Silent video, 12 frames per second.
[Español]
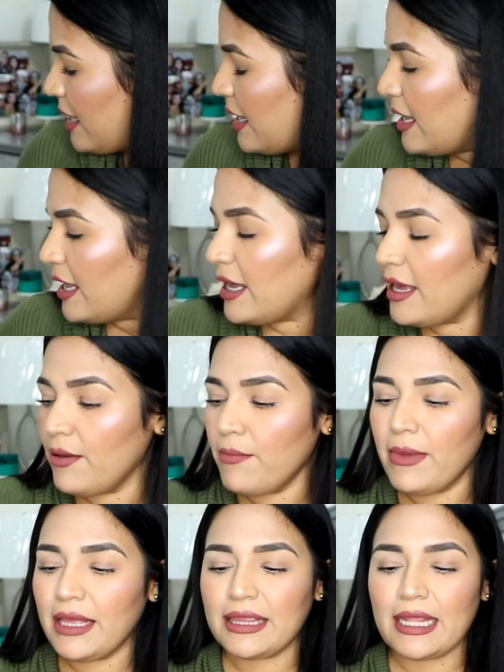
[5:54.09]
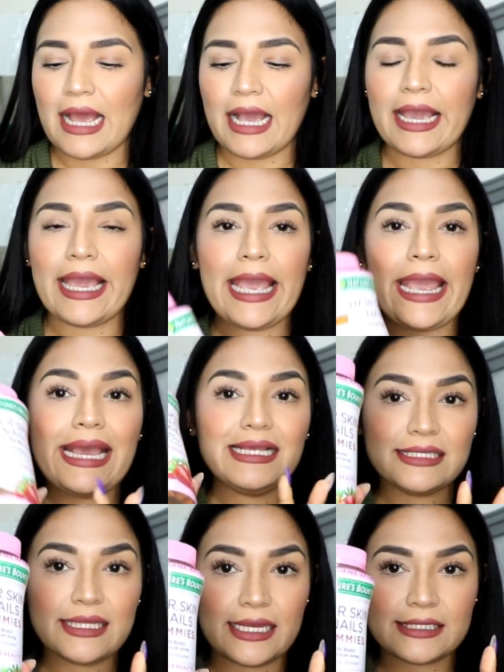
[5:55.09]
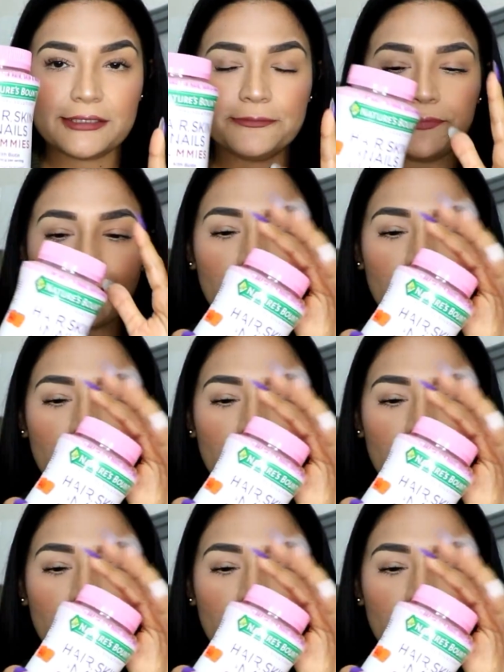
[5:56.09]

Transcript: eh, me traje estas.